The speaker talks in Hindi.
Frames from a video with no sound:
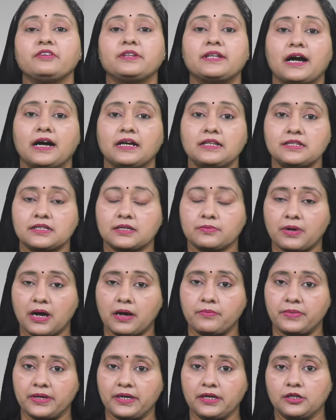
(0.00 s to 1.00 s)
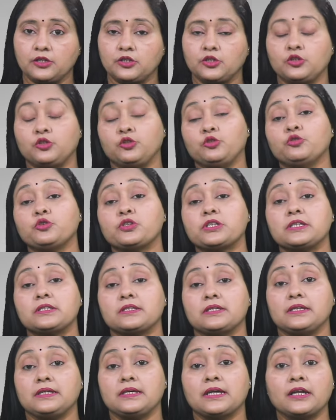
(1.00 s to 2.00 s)
विधानसभा में
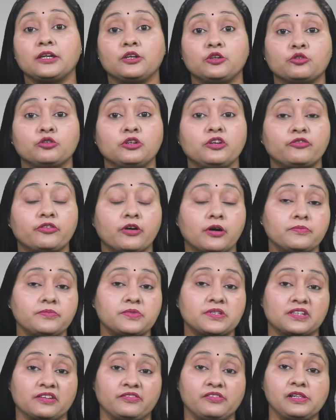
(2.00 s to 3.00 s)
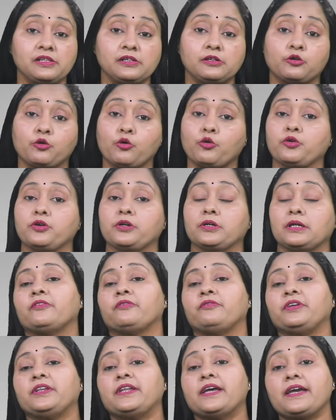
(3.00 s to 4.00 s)
यूसीसी यानी यूनिफॉर्म सिविल कोड
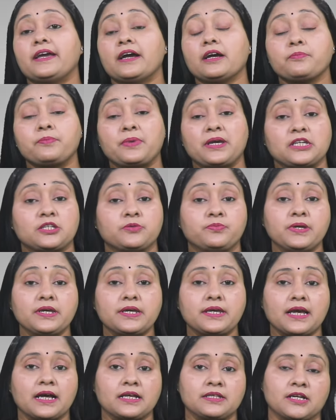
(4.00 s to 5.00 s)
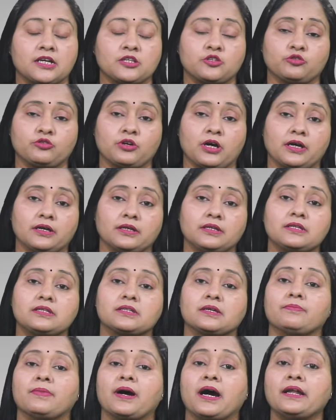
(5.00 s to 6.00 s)
विधेयक पेश भी किया जा चुका
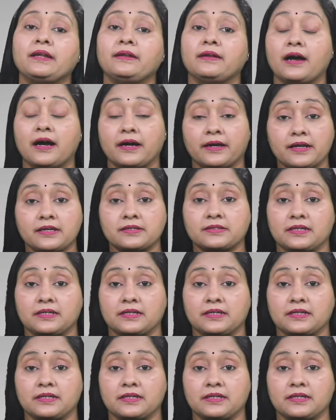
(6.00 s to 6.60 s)
समान नागरिक